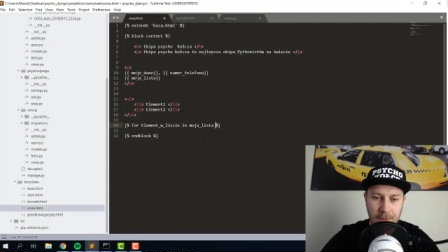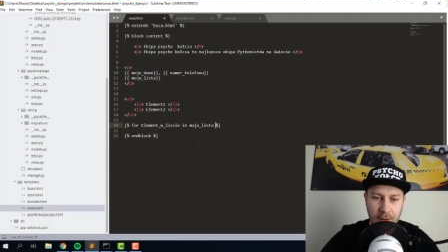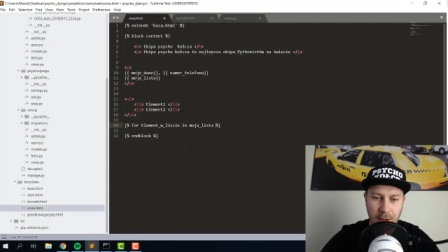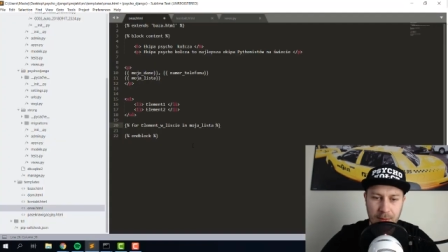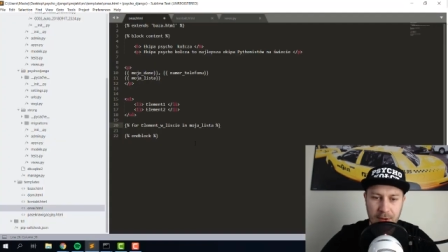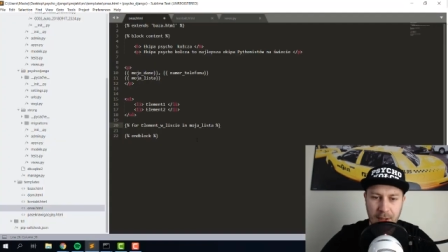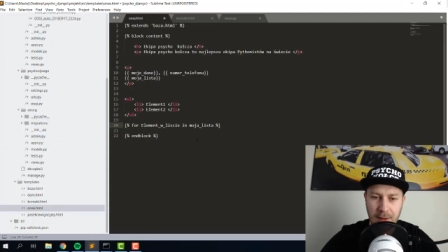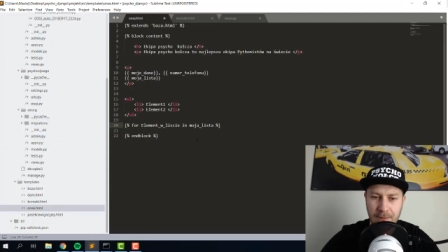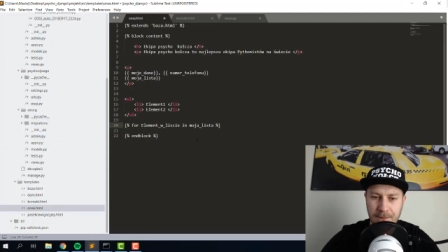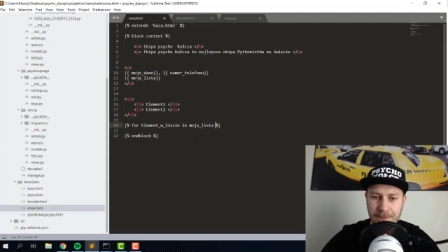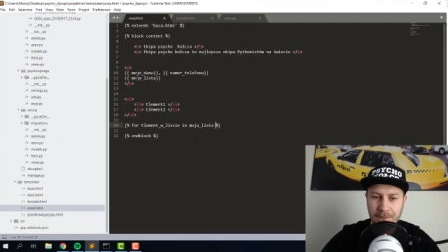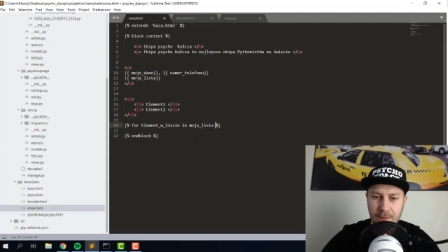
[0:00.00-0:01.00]
To dobrze.
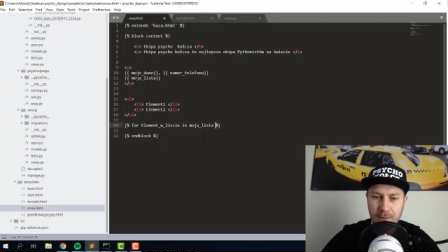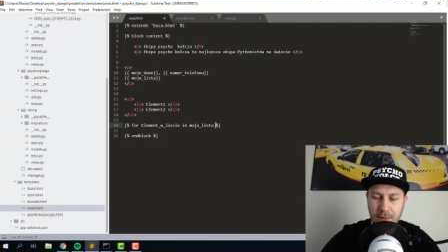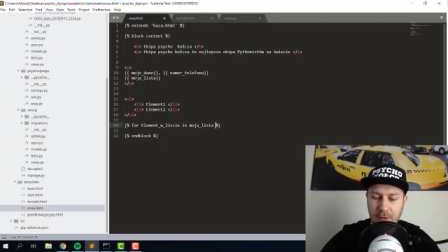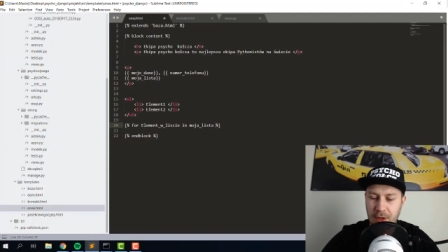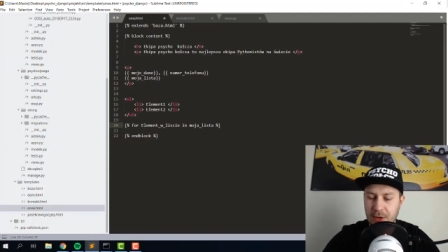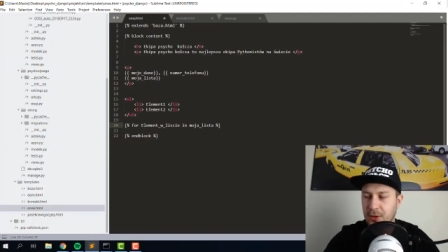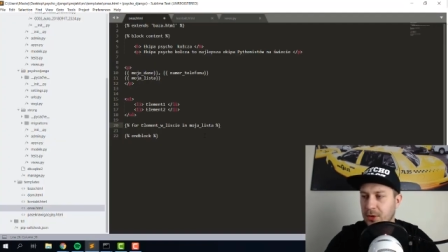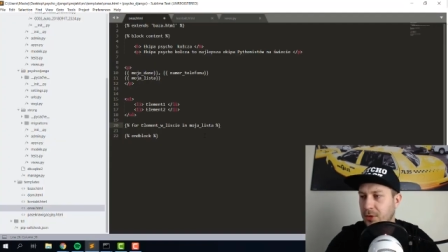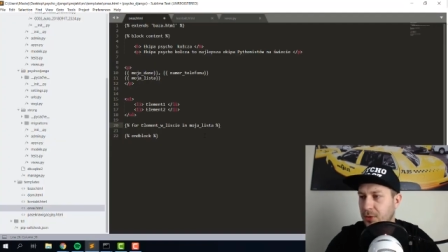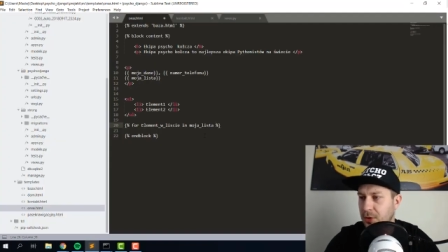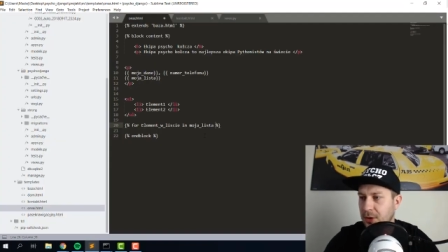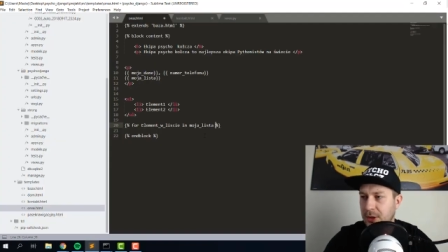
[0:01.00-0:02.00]
Też to jest
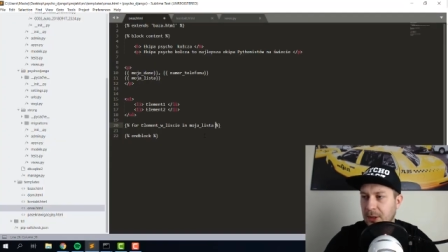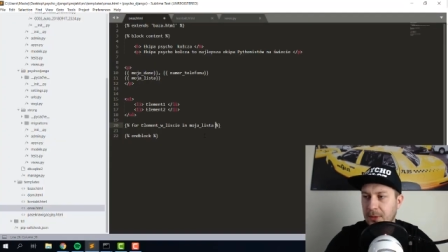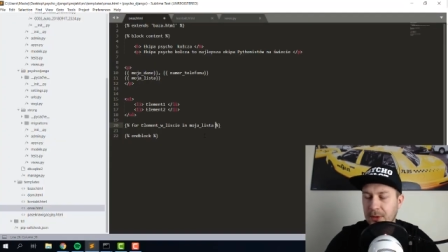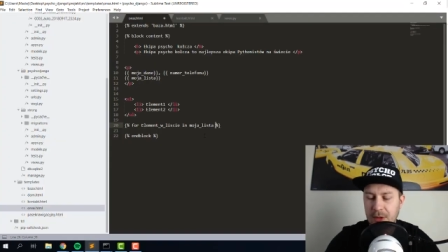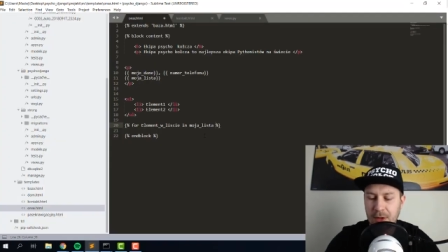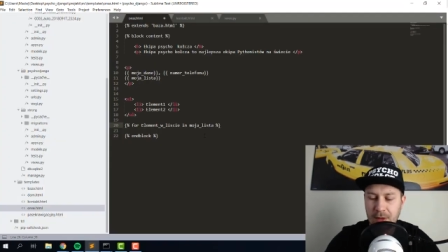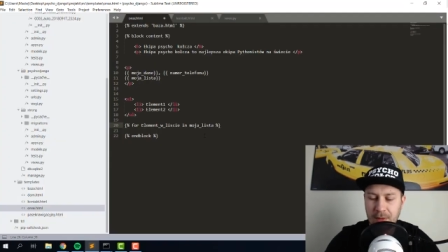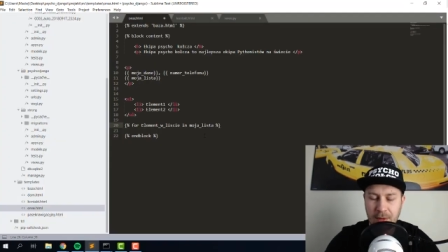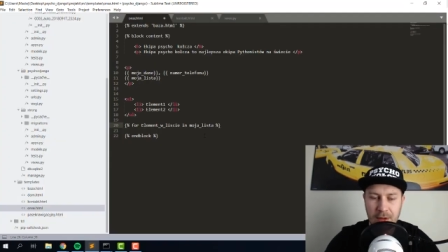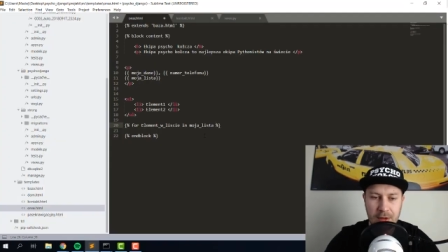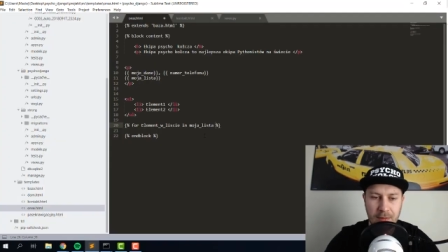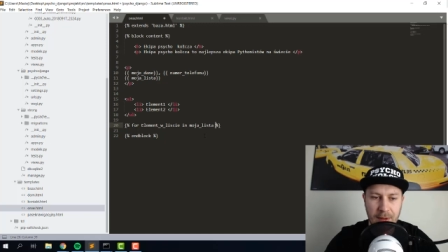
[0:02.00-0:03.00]
różnica między
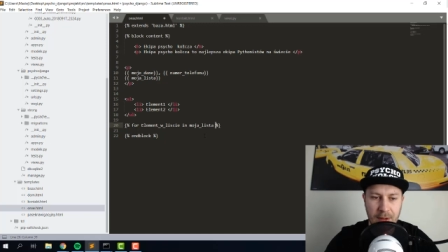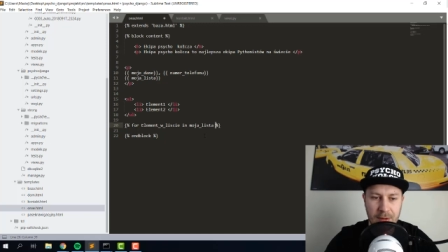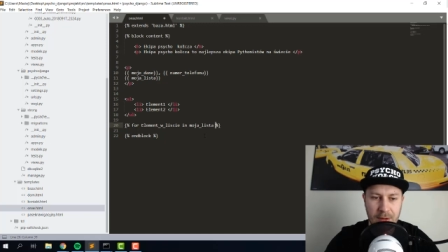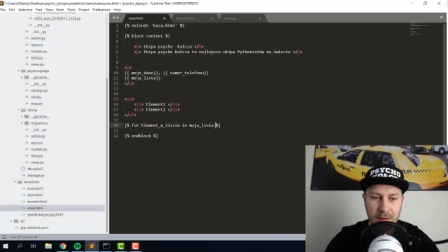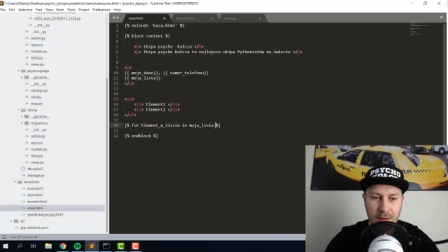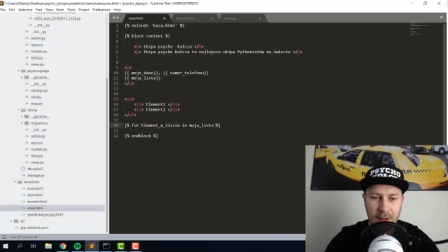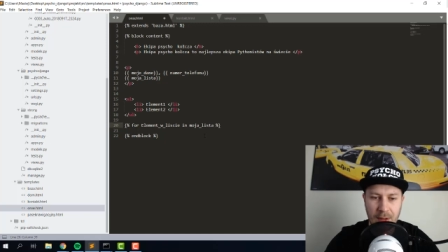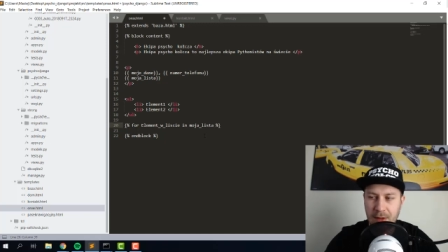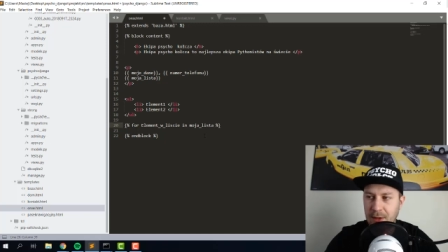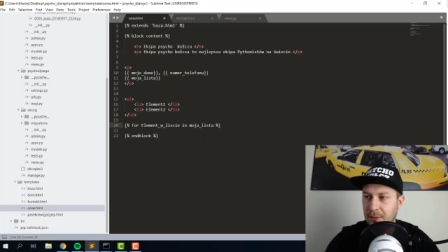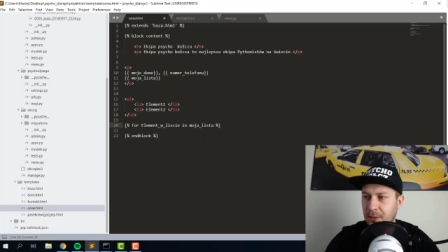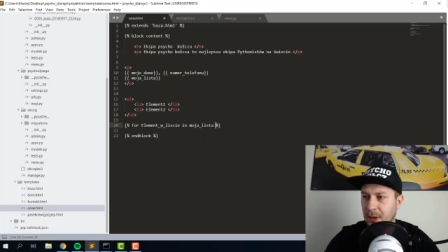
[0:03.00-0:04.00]
listą 15 a
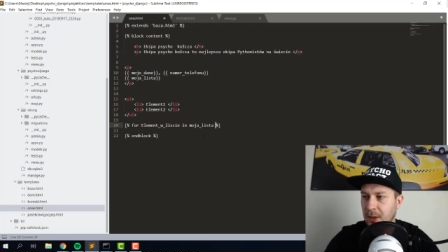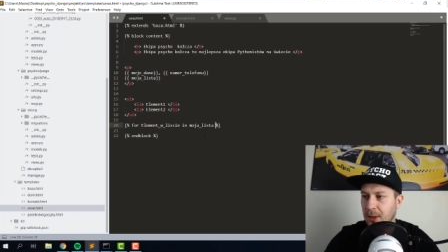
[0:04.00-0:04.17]
tym.